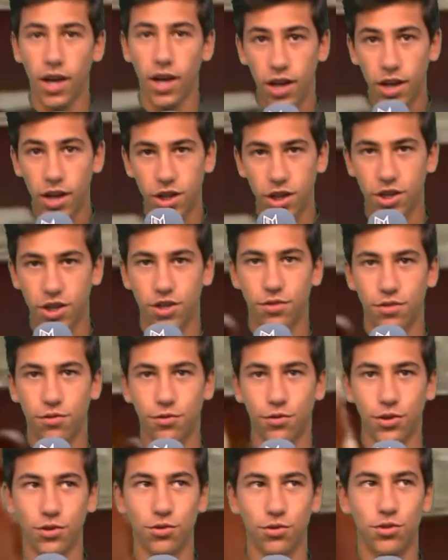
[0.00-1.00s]
Este
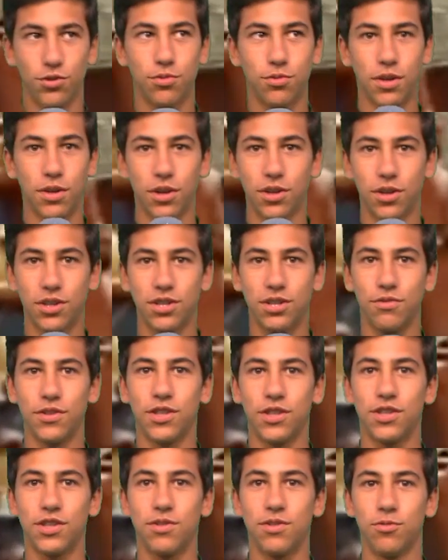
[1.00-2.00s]
foi um dos maiores
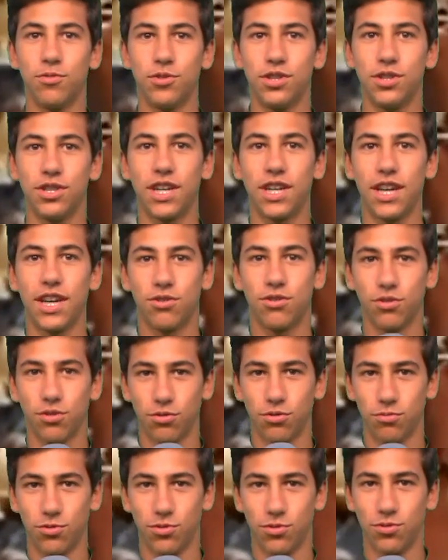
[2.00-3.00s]
eventos de música em todo o
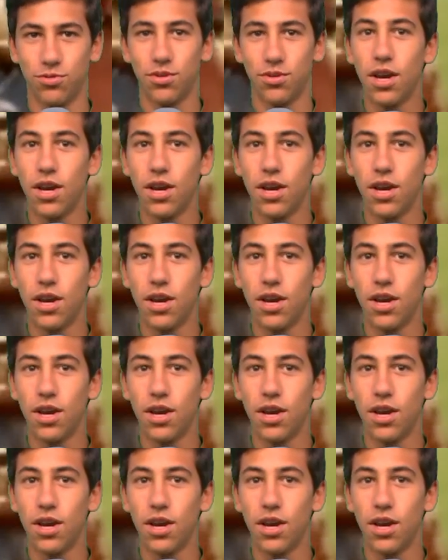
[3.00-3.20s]
mundo.